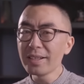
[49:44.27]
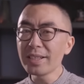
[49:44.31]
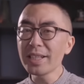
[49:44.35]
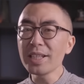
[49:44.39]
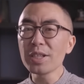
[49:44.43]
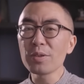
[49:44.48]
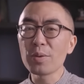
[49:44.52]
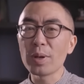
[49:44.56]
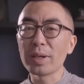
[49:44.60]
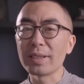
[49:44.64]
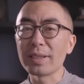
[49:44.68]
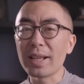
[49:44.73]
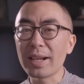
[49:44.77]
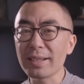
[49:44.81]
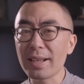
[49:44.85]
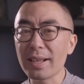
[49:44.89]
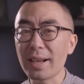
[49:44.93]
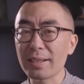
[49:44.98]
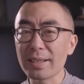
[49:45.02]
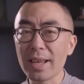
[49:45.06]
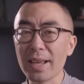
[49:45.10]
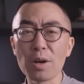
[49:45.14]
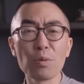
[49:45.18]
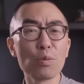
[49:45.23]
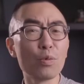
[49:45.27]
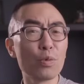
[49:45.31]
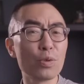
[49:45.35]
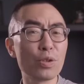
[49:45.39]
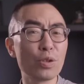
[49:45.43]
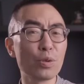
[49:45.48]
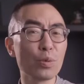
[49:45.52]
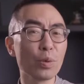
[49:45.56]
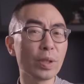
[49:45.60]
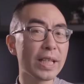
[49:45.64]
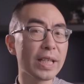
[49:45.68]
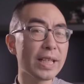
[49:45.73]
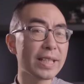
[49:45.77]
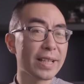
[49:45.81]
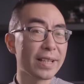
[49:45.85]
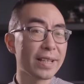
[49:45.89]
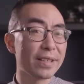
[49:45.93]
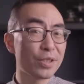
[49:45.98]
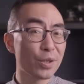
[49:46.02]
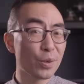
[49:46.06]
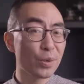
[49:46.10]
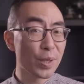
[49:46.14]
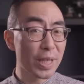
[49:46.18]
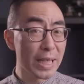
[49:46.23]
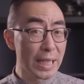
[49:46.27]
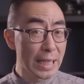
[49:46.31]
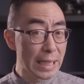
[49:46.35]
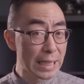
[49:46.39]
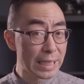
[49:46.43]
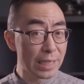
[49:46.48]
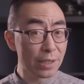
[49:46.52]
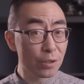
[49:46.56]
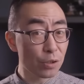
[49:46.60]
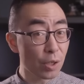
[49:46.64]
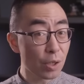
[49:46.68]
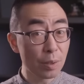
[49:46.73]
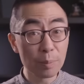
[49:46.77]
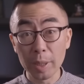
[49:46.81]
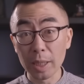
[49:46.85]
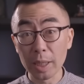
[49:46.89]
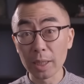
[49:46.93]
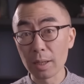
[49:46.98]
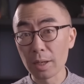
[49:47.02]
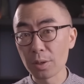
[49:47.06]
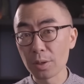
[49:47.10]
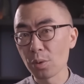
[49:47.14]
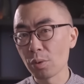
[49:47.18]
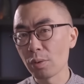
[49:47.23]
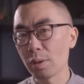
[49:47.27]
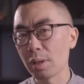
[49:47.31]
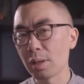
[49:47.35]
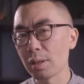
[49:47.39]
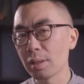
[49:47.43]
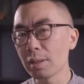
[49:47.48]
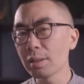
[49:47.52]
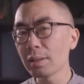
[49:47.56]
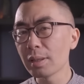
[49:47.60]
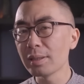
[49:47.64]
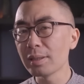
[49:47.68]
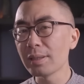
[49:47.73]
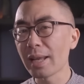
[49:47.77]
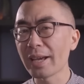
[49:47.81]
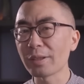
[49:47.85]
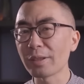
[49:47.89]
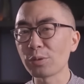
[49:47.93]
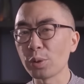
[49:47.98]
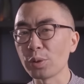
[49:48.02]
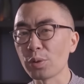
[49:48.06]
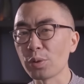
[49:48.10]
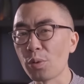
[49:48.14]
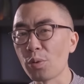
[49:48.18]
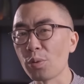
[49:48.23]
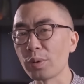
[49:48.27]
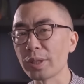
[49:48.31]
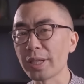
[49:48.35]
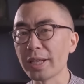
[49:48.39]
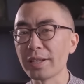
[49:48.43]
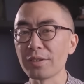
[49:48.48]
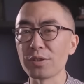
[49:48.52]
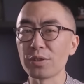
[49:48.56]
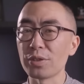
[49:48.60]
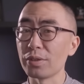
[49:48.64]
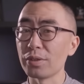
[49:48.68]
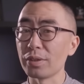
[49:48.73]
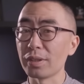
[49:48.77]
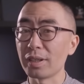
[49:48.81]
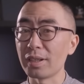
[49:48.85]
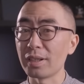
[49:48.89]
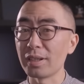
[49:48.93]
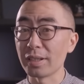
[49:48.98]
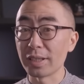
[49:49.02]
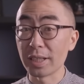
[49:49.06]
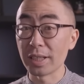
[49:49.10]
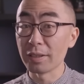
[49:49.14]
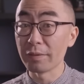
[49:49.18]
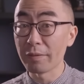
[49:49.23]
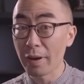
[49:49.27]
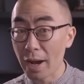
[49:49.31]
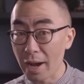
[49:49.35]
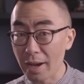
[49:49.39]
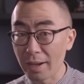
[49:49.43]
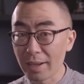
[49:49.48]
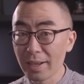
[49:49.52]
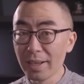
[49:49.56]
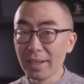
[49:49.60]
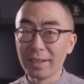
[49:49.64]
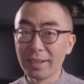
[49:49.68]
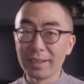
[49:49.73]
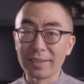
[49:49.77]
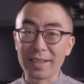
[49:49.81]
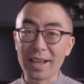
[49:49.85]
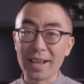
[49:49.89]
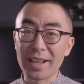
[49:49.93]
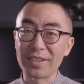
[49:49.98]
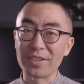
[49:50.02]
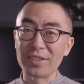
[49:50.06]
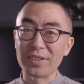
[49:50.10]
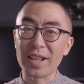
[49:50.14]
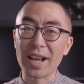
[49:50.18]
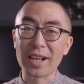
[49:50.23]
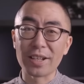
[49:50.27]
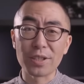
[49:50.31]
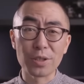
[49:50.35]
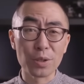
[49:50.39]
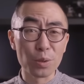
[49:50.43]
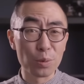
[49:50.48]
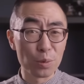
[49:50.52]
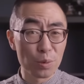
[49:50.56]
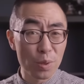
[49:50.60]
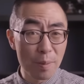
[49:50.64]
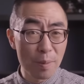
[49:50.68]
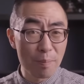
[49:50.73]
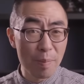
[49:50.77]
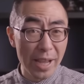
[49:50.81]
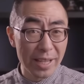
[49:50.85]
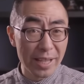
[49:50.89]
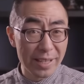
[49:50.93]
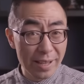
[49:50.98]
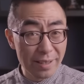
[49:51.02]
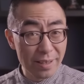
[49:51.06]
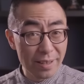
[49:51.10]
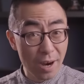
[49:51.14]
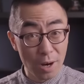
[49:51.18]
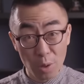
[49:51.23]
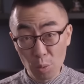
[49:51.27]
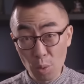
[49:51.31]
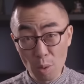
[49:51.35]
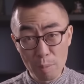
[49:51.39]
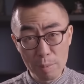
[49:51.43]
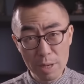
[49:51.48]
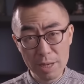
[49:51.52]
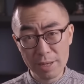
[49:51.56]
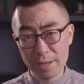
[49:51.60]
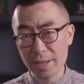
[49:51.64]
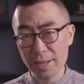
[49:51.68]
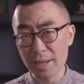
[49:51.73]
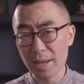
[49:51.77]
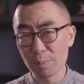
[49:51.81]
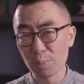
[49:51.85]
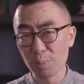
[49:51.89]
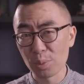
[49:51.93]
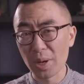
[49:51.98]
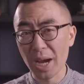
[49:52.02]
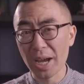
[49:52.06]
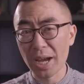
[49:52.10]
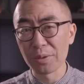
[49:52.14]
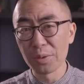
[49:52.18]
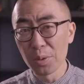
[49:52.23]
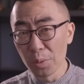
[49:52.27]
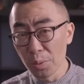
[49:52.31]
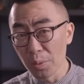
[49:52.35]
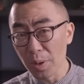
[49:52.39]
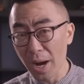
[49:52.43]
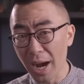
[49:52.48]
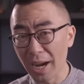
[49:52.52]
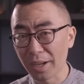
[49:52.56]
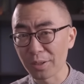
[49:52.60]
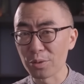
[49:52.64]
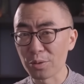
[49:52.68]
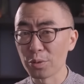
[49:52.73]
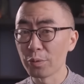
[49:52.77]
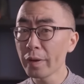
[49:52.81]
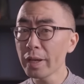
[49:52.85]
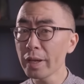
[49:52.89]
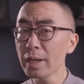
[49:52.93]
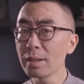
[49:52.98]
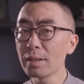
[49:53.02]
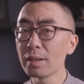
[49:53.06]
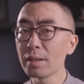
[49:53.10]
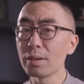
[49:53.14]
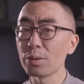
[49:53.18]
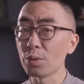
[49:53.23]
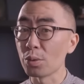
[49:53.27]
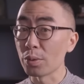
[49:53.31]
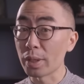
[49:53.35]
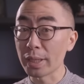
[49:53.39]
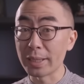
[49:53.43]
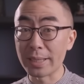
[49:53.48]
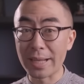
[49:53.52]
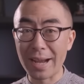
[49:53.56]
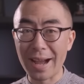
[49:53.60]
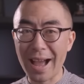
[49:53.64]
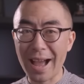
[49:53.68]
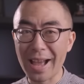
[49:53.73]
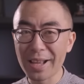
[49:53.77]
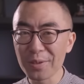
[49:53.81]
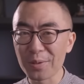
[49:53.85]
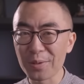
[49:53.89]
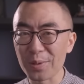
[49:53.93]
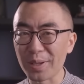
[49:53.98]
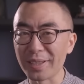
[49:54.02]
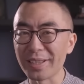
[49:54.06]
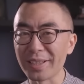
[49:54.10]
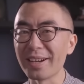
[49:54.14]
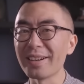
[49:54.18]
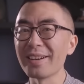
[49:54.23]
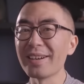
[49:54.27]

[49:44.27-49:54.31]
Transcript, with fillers: 尽管 NASA 在50多年前就已经证明了用核能来推动火箭是可行的方案，但是它就算摆在那儿，我们谁也不敢用啊，除非用更加安全